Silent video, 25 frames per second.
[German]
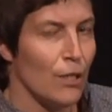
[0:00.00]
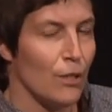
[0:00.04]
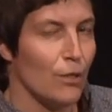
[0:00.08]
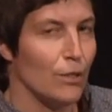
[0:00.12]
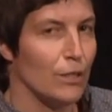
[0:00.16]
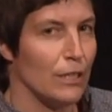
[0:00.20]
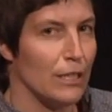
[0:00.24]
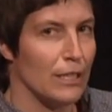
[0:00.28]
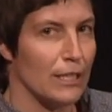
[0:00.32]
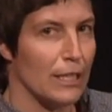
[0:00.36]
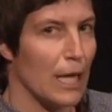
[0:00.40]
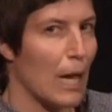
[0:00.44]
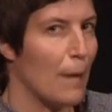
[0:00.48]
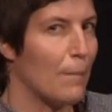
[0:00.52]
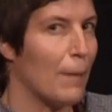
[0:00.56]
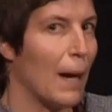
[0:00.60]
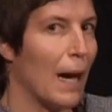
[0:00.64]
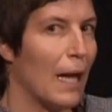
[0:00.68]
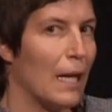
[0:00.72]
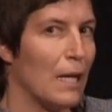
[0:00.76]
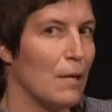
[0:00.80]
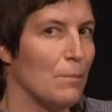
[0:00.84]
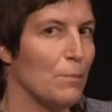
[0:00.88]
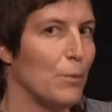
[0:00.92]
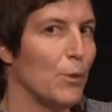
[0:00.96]
Und es gab
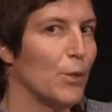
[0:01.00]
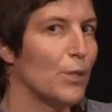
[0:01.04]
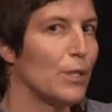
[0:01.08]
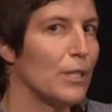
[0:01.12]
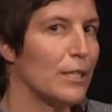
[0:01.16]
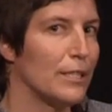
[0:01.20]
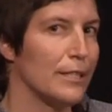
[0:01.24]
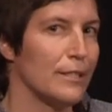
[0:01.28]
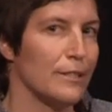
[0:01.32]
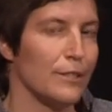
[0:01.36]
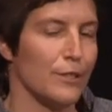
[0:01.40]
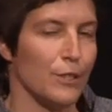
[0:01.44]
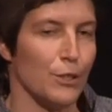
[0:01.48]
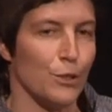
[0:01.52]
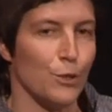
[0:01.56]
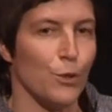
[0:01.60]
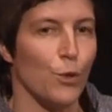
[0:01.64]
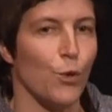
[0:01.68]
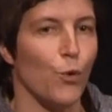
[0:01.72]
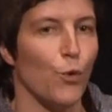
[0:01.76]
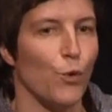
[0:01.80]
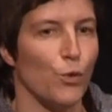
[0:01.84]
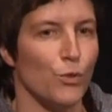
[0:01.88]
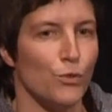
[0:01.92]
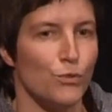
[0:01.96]
alle möglichen
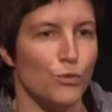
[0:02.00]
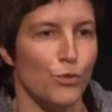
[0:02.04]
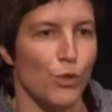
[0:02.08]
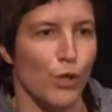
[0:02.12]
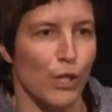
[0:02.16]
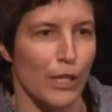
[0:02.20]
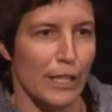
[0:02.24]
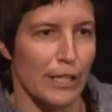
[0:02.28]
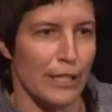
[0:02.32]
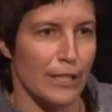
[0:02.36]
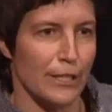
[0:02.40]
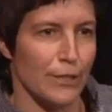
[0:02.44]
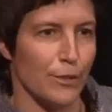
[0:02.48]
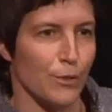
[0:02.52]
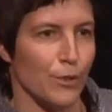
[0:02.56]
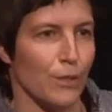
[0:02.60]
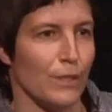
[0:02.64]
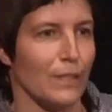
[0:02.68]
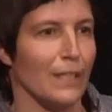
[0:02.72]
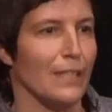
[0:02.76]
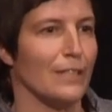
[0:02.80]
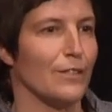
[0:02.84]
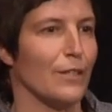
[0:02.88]
Synchronvorrichtungen,